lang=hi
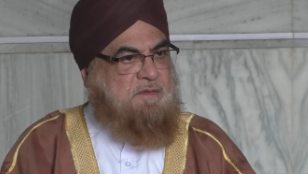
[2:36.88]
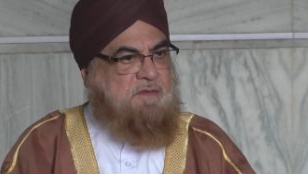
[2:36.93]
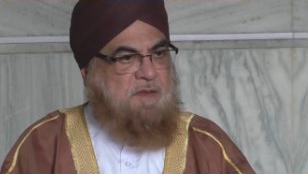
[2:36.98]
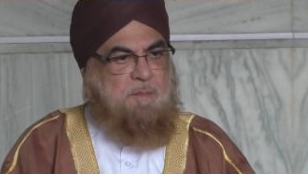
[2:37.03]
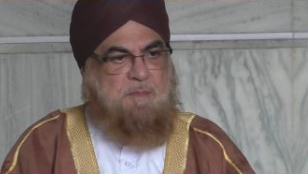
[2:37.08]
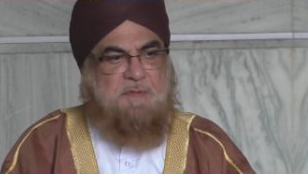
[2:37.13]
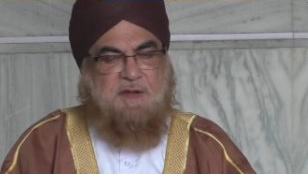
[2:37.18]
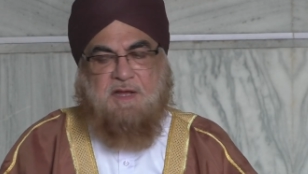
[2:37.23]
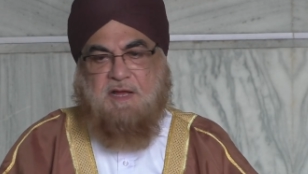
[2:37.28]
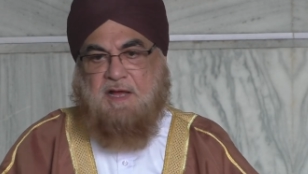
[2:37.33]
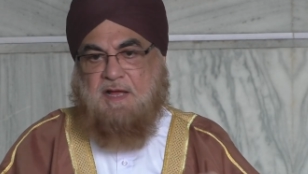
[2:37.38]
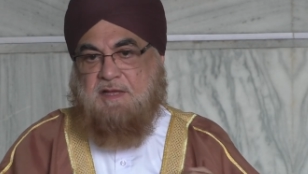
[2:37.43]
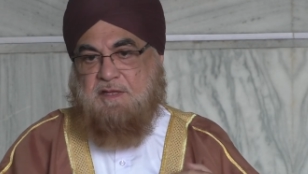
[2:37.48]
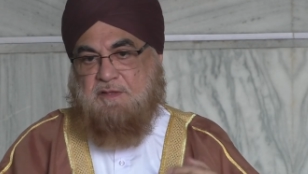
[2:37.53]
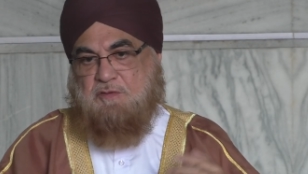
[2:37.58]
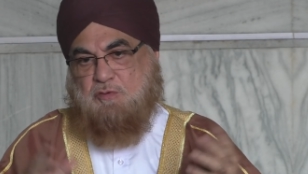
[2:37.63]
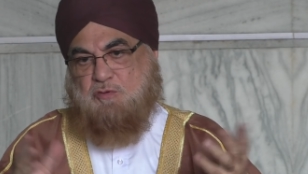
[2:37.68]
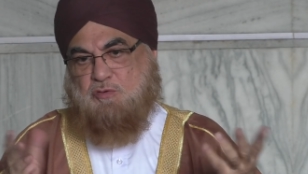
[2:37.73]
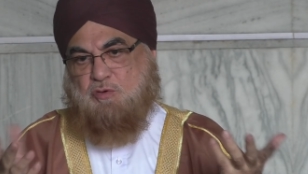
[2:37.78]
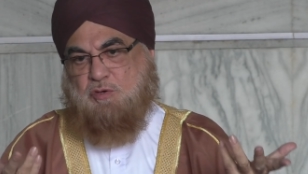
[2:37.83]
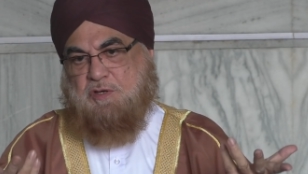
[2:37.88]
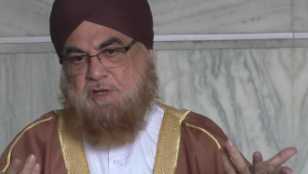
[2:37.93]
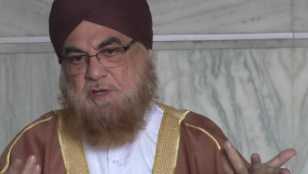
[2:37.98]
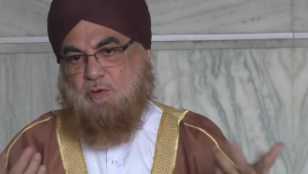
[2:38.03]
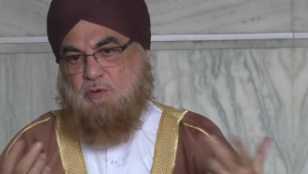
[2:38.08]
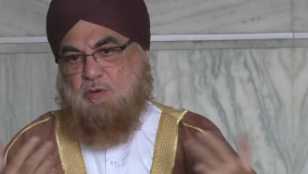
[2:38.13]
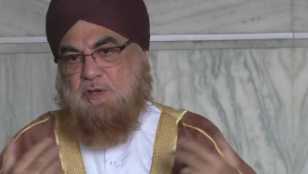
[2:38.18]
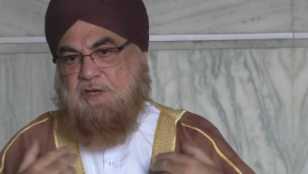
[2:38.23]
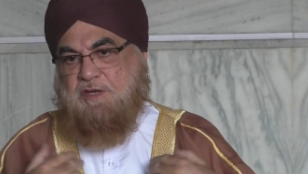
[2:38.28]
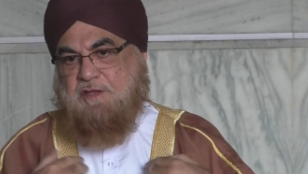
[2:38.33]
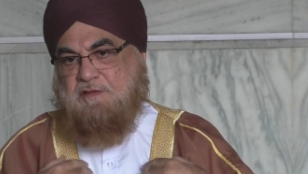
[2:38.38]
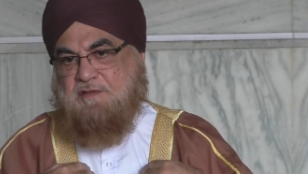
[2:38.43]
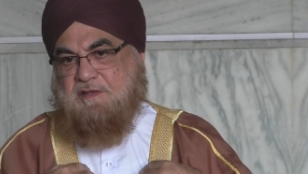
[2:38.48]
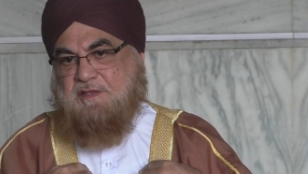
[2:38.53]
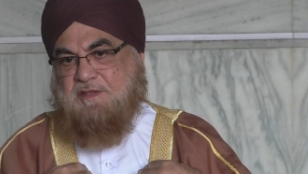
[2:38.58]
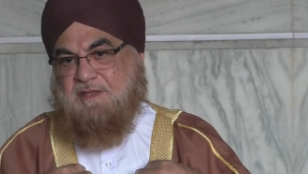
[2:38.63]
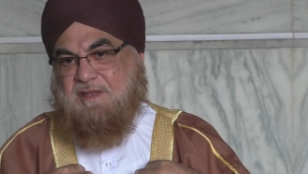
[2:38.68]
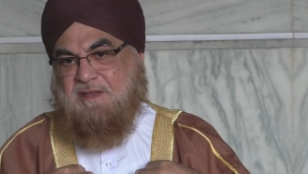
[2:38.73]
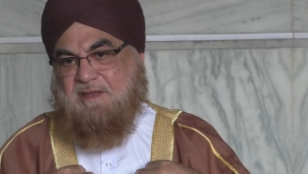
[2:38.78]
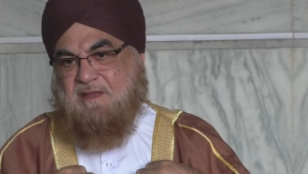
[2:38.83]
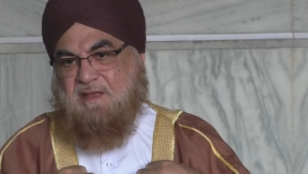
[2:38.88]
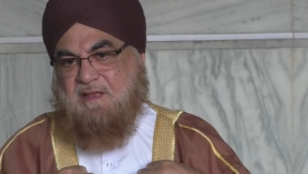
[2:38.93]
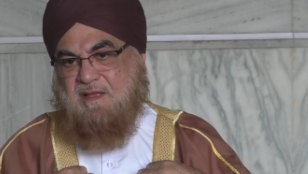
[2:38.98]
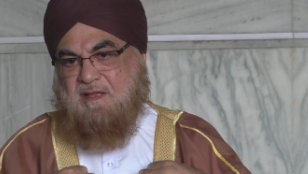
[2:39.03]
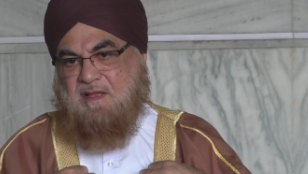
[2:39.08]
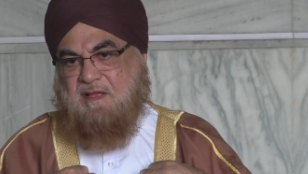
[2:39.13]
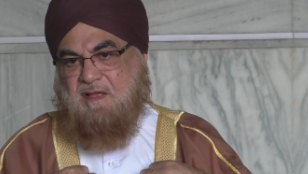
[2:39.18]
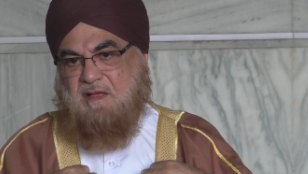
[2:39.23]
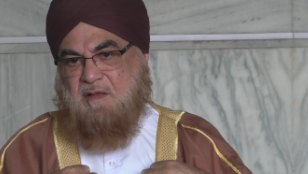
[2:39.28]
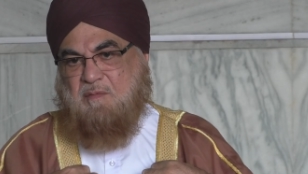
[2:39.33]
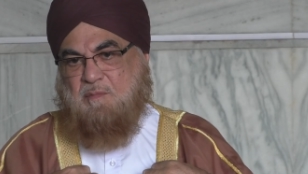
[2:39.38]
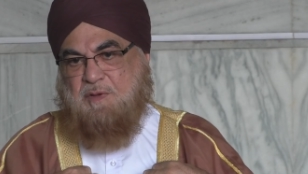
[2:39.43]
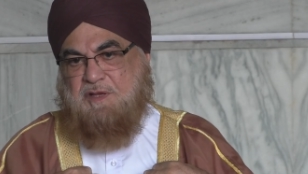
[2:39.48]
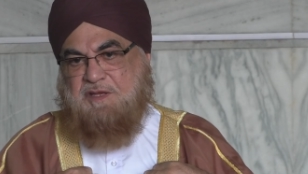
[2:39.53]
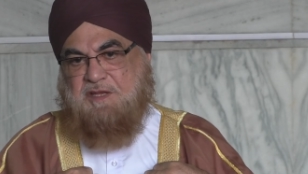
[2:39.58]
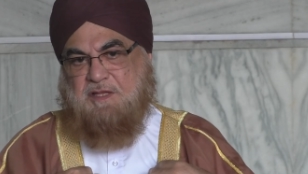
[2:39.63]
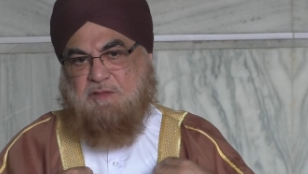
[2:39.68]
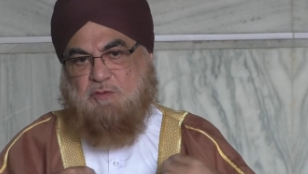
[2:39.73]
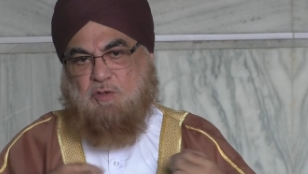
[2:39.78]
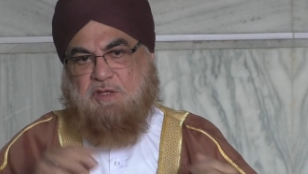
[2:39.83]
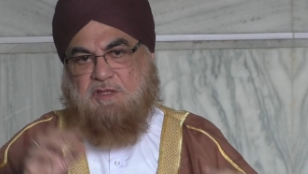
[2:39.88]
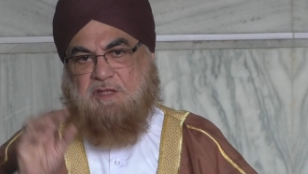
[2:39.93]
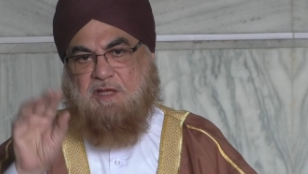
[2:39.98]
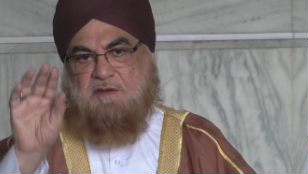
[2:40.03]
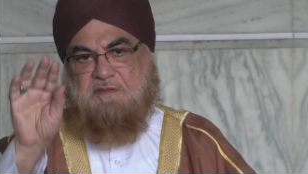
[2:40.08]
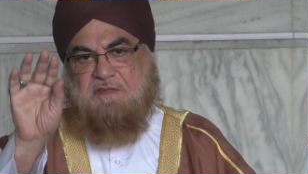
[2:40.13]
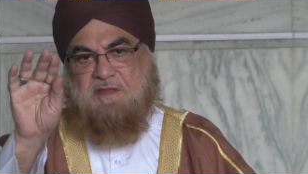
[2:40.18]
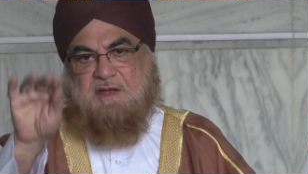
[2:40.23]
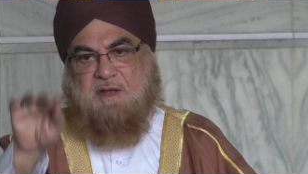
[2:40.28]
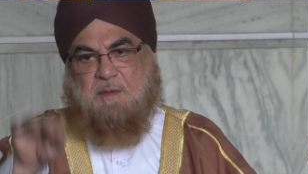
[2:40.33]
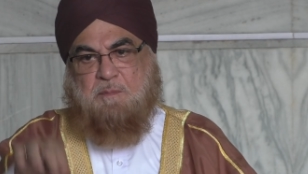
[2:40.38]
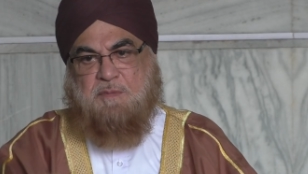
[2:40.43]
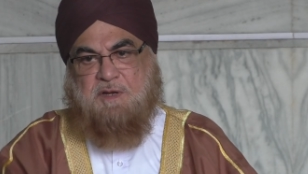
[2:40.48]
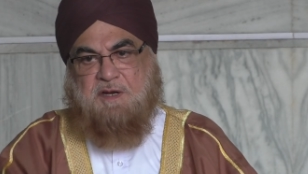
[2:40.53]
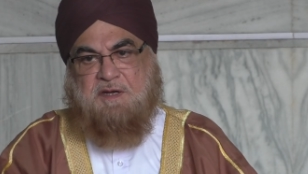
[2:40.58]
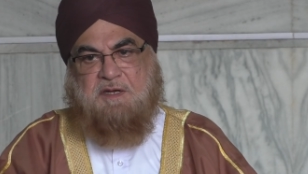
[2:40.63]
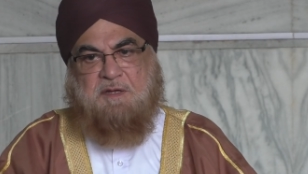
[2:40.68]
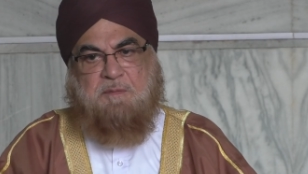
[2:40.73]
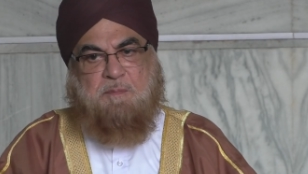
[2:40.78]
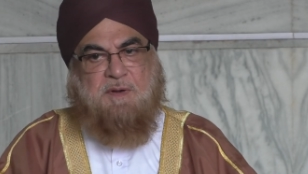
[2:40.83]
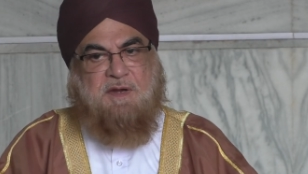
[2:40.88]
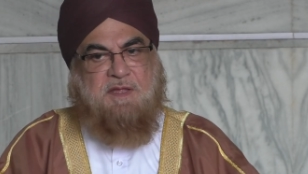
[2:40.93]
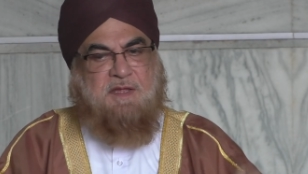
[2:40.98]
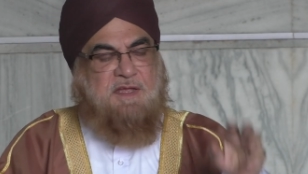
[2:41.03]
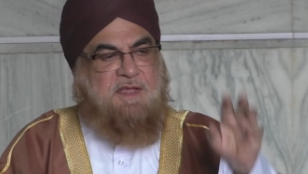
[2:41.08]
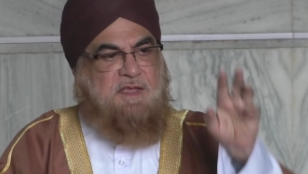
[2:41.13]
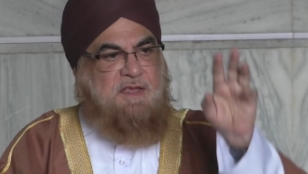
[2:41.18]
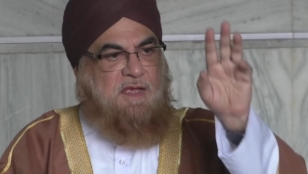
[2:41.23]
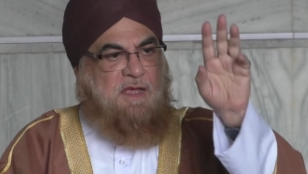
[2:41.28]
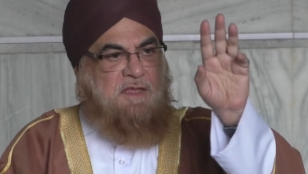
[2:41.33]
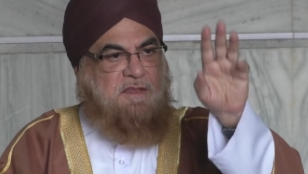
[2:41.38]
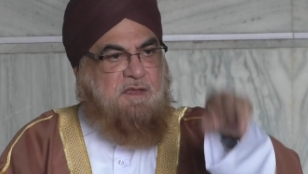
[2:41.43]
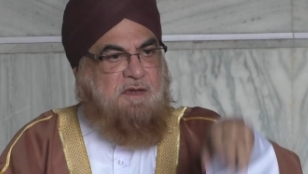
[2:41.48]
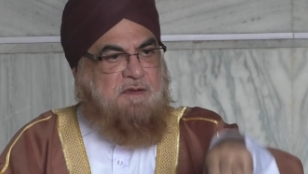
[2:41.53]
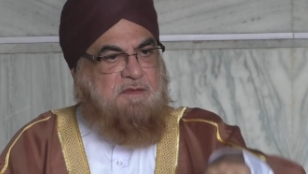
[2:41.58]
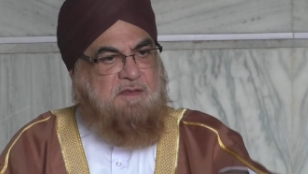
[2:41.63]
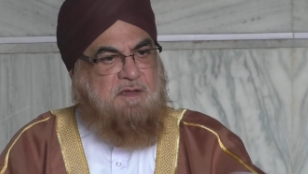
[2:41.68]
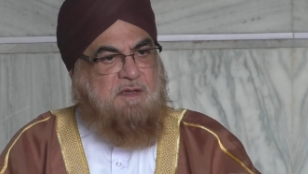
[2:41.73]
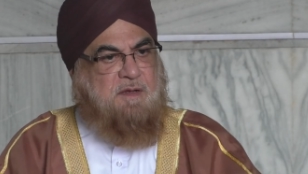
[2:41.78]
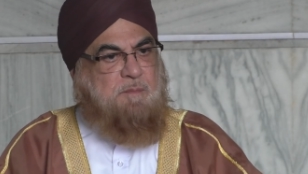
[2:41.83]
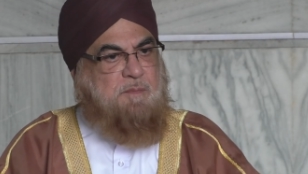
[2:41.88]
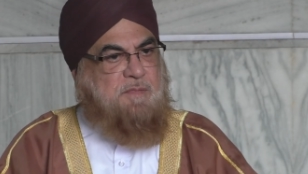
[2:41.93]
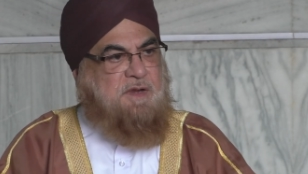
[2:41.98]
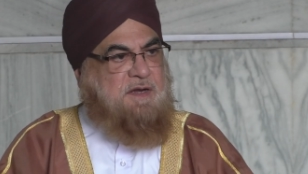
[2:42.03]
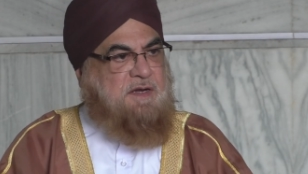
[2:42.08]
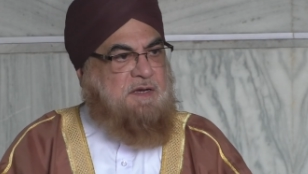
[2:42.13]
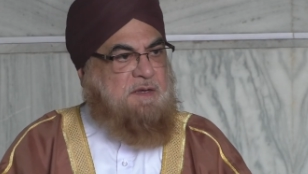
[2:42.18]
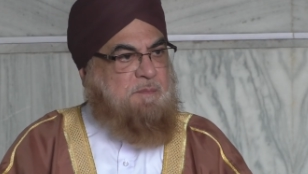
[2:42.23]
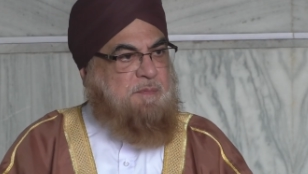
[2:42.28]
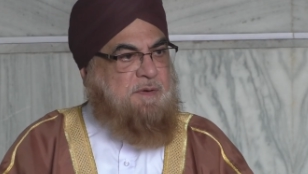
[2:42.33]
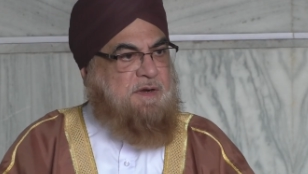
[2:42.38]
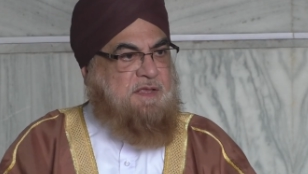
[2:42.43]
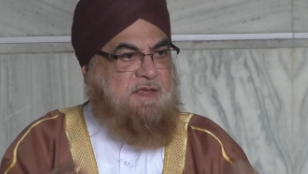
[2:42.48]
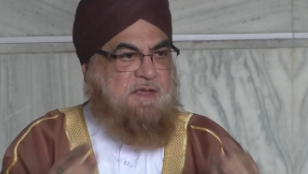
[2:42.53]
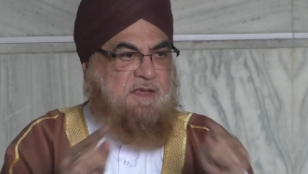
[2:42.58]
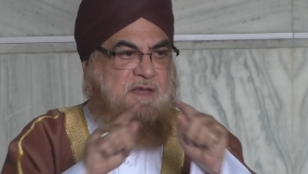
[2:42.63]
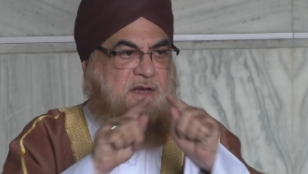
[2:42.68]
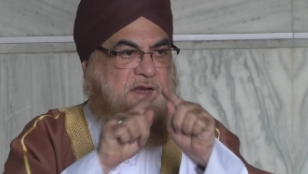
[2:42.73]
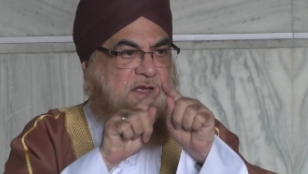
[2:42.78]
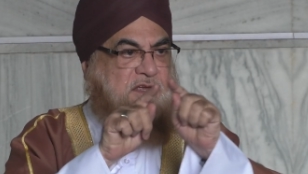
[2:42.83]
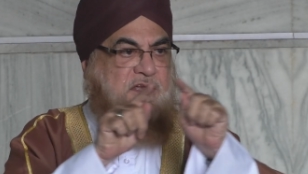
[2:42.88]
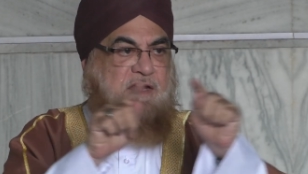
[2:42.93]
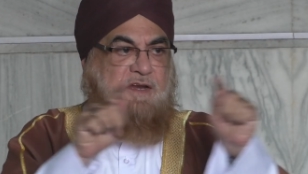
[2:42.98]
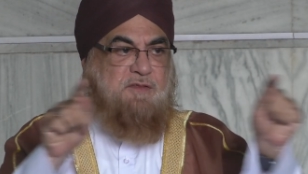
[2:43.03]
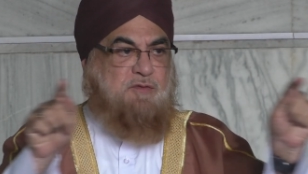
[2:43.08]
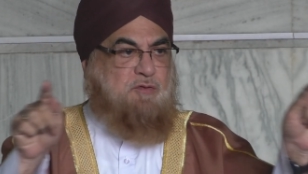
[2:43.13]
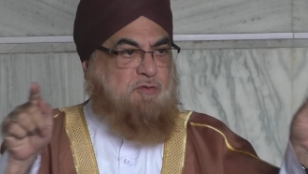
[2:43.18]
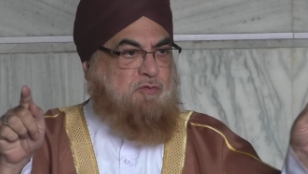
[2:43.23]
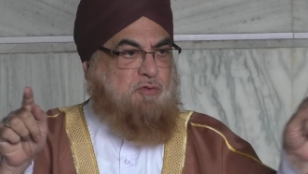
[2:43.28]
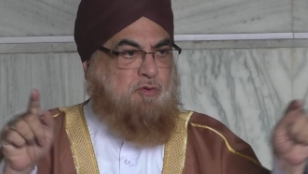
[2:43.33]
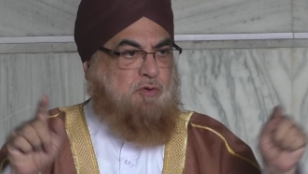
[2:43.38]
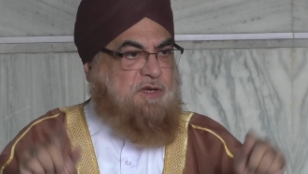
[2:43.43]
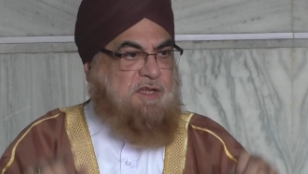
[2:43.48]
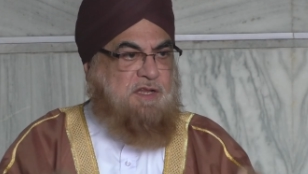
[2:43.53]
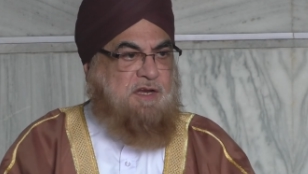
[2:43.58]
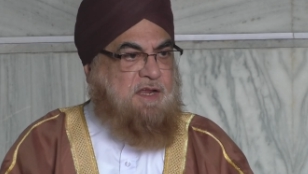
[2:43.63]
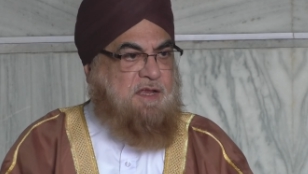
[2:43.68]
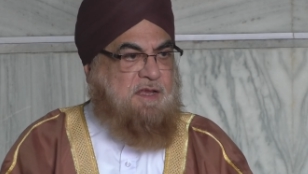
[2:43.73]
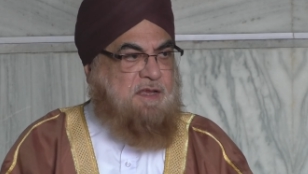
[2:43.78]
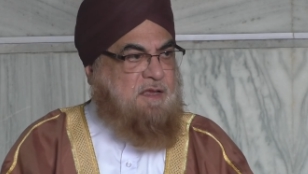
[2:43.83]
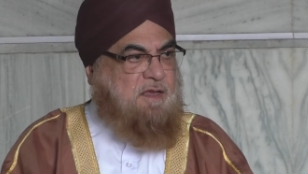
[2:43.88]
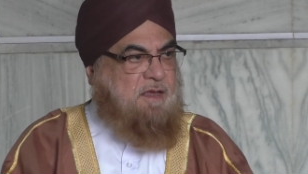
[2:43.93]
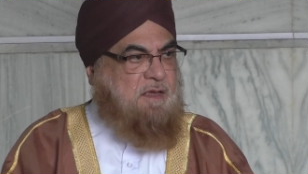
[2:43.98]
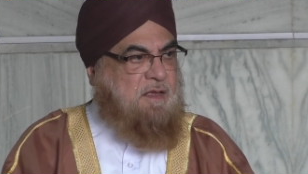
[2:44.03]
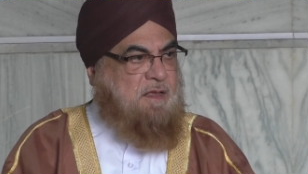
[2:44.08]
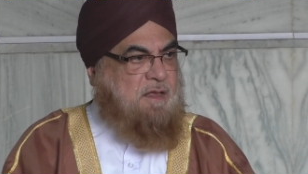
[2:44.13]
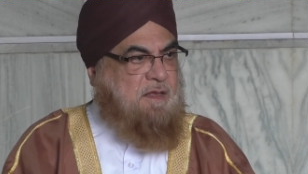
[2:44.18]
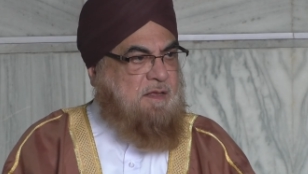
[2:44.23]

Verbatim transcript: सब ने कहा ये तो छोटी हो ही नहीं सकती भैया तो इधर से कम करनी पड़ेगी या इधर से कम करनी पड़ेगी लकीर तो छोटी रहेगी